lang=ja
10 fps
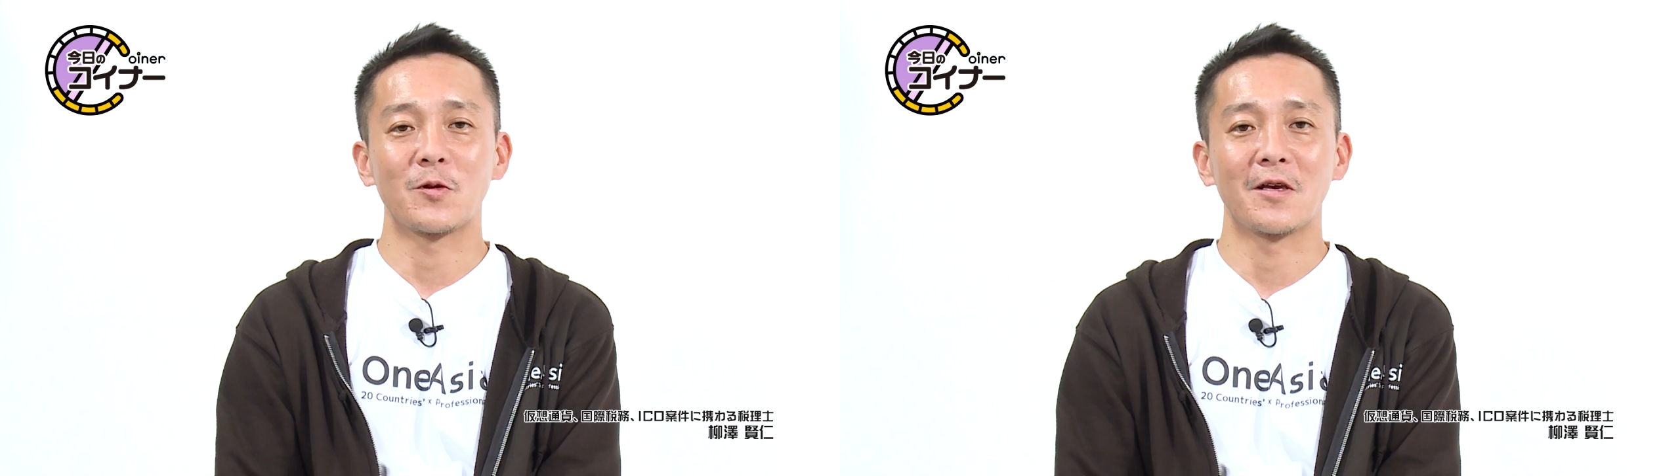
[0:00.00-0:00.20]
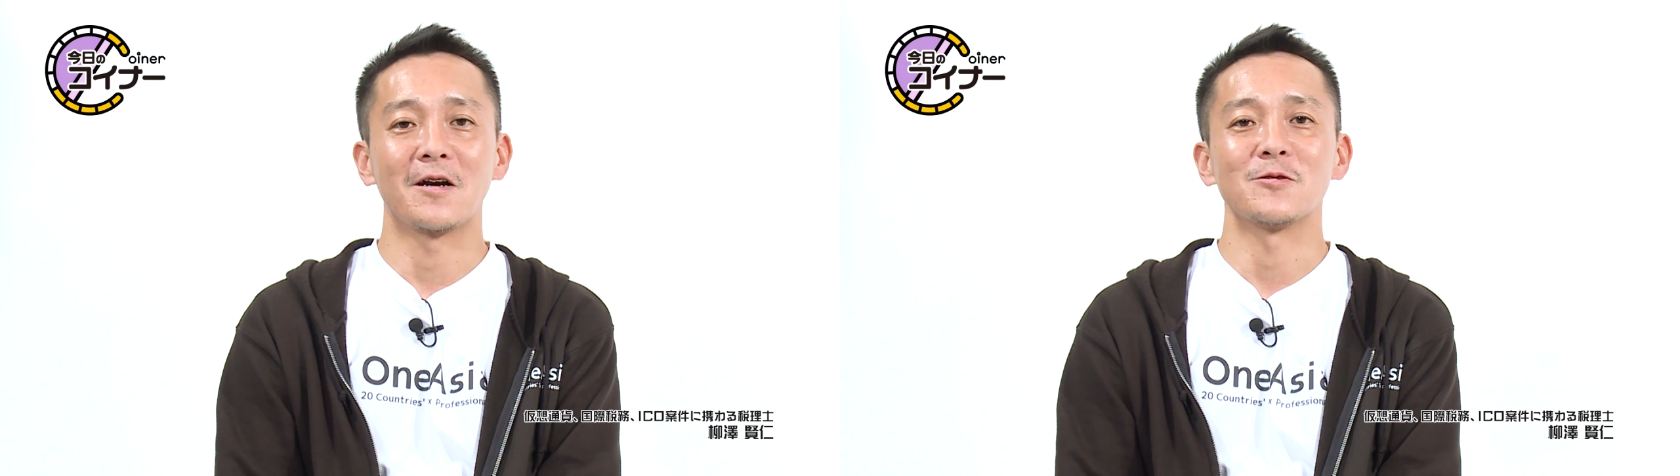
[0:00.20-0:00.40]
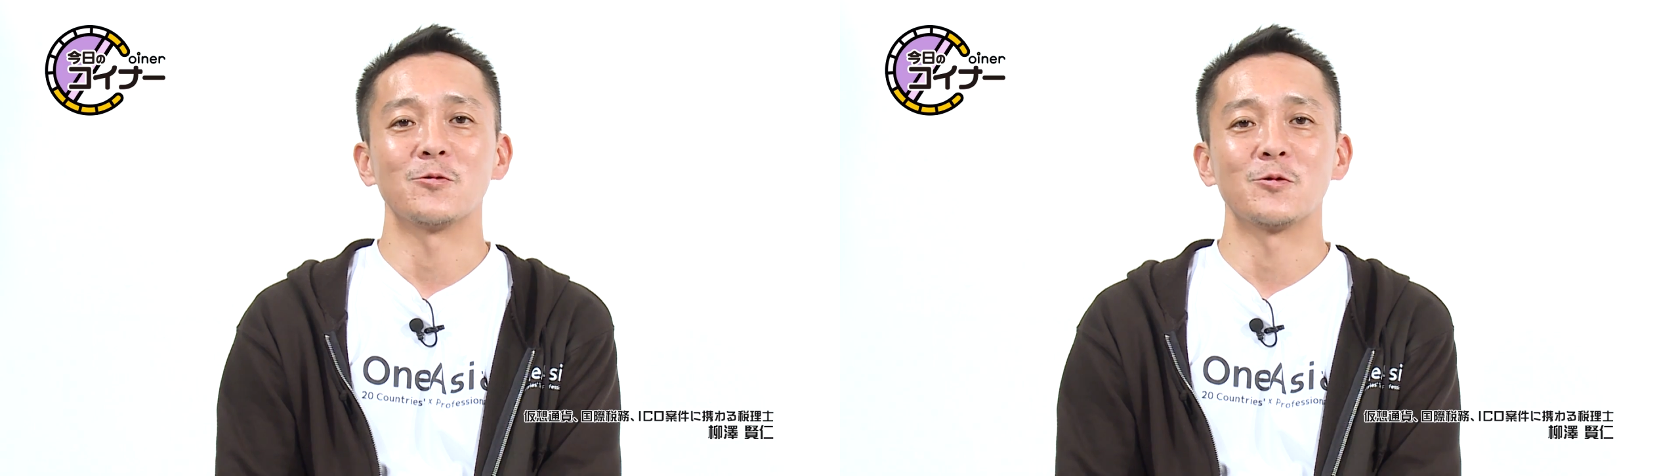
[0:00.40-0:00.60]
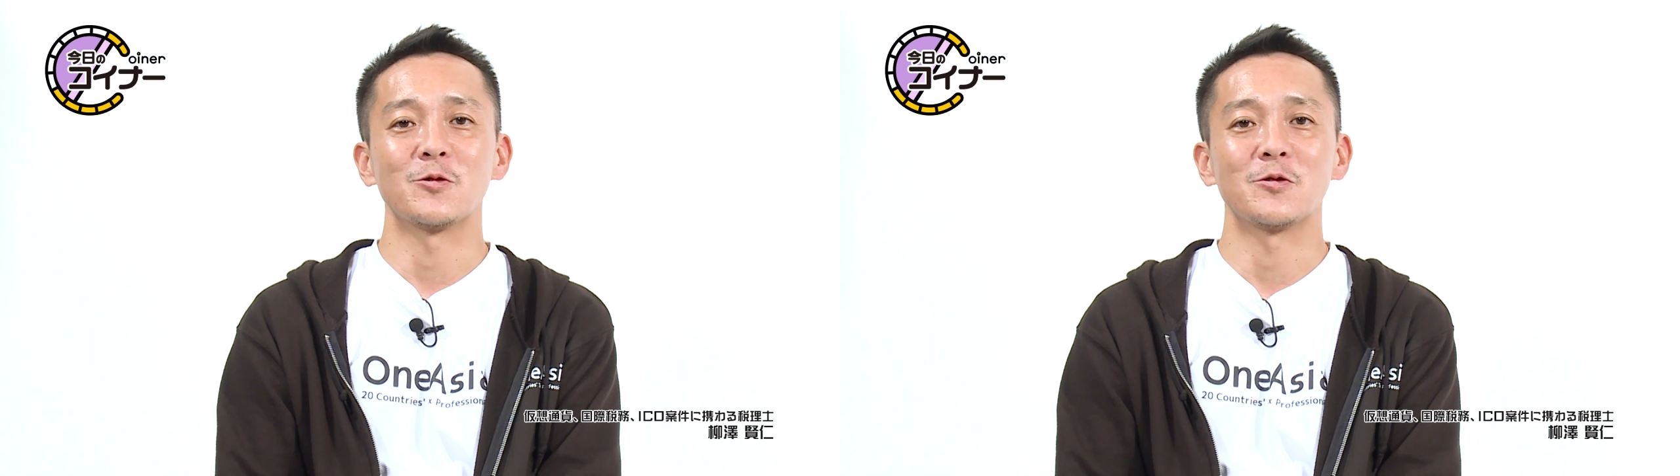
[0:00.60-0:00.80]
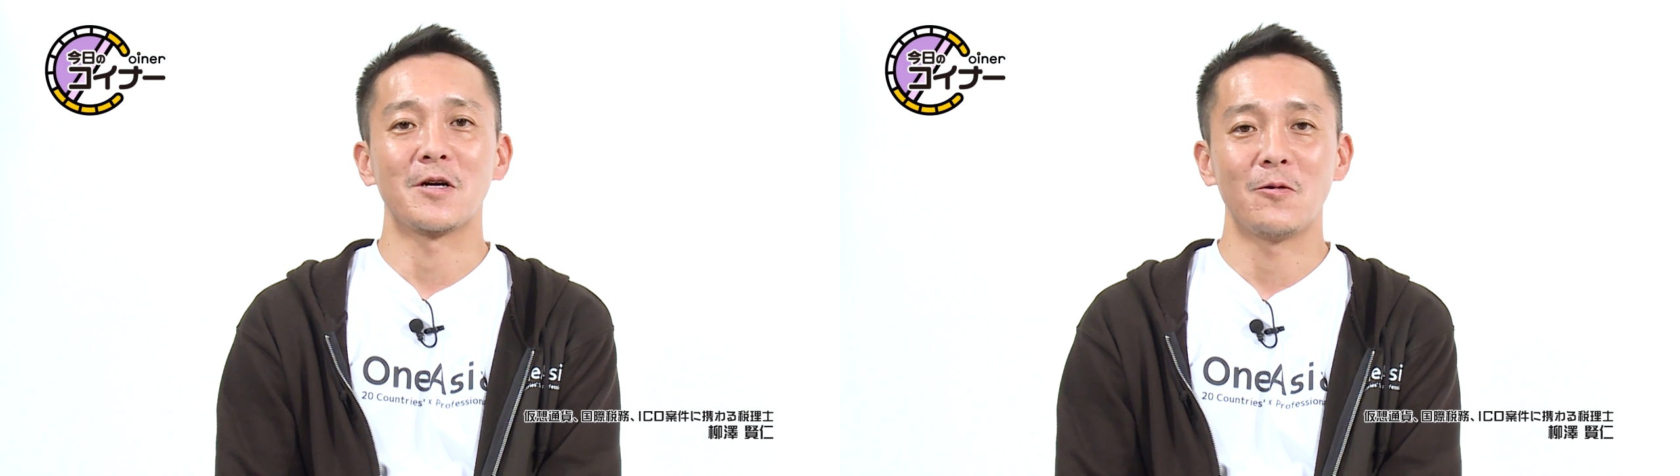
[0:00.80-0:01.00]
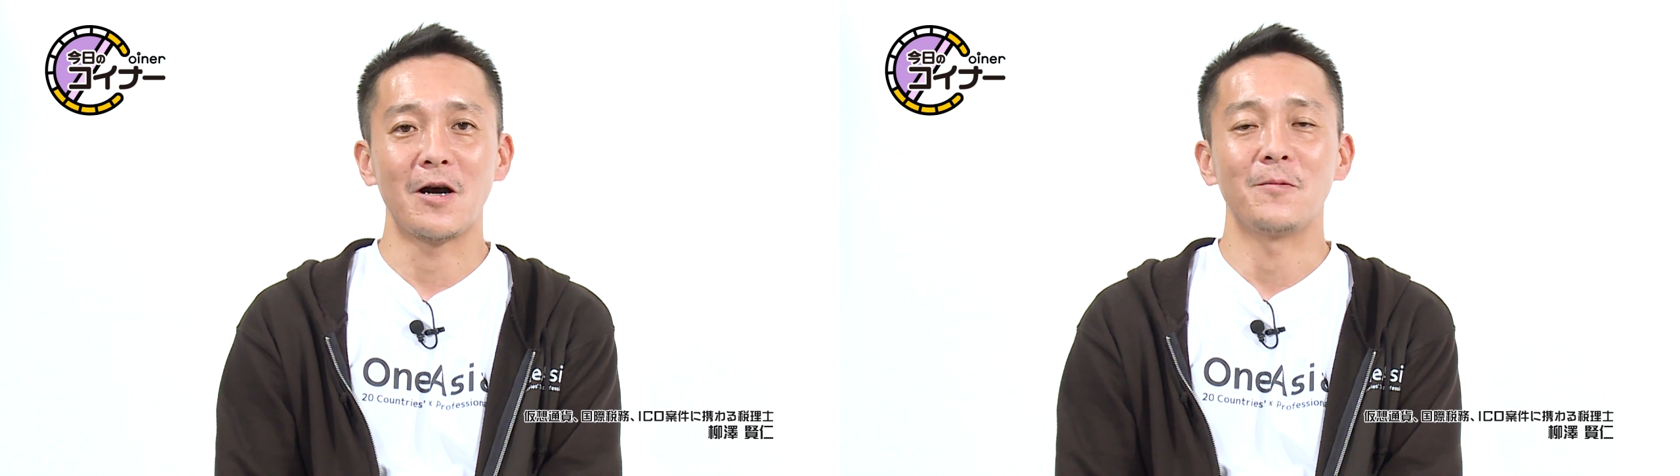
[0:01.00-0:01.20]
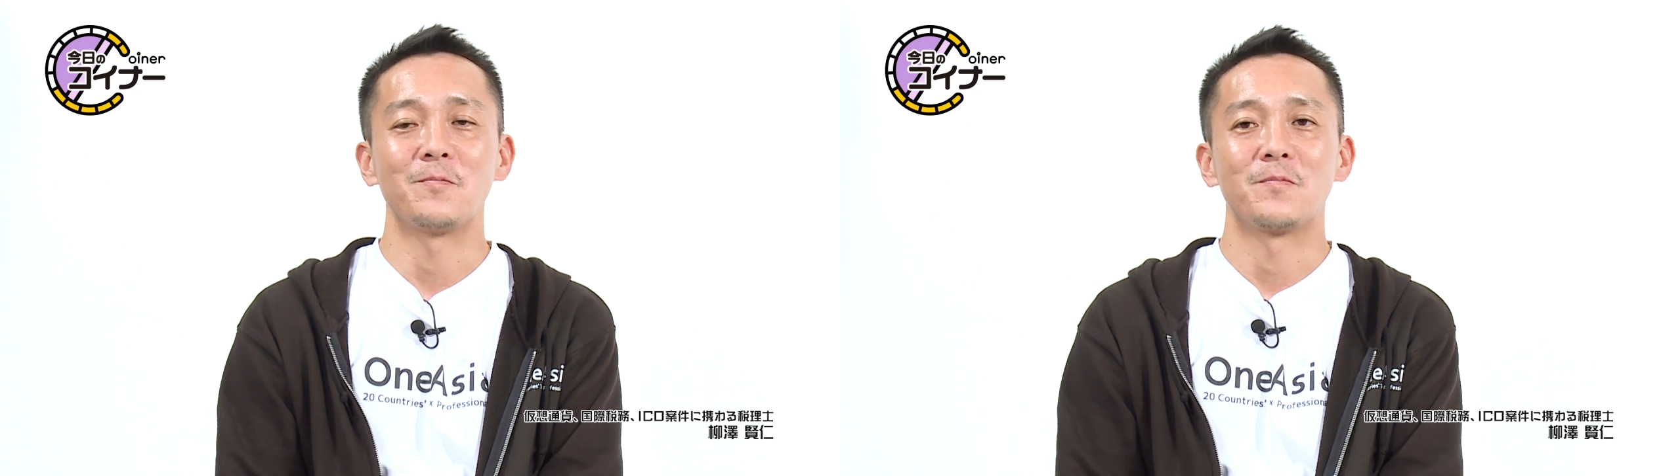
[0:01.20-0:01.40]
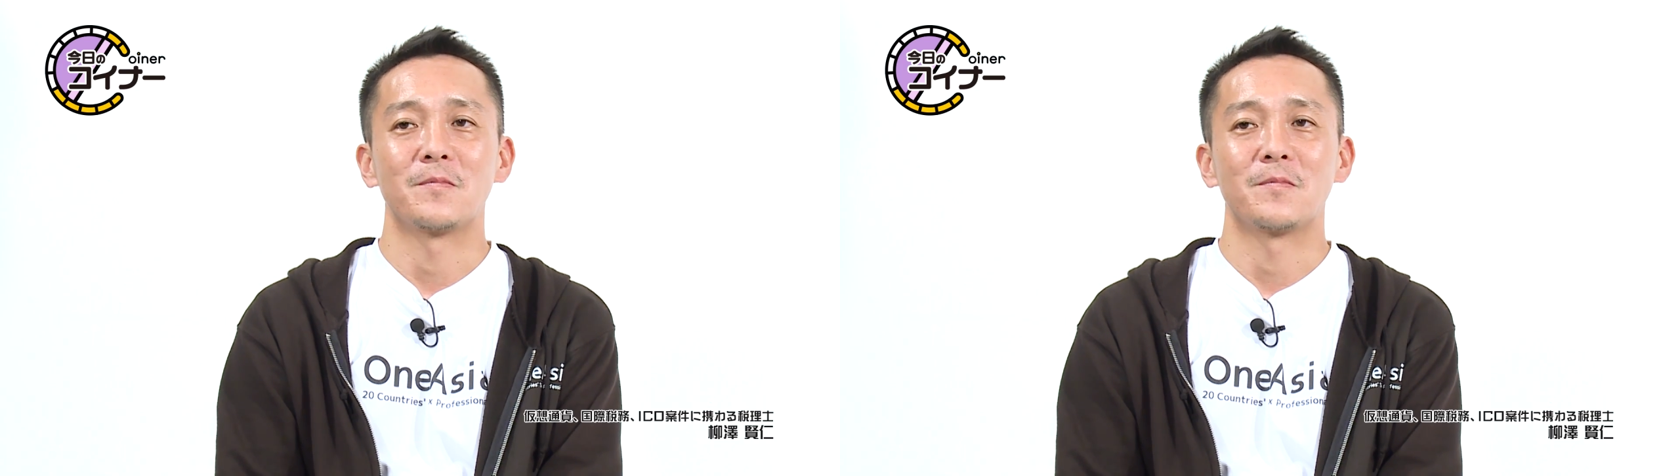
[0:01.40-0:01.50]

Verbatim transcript: て仮想通貨は、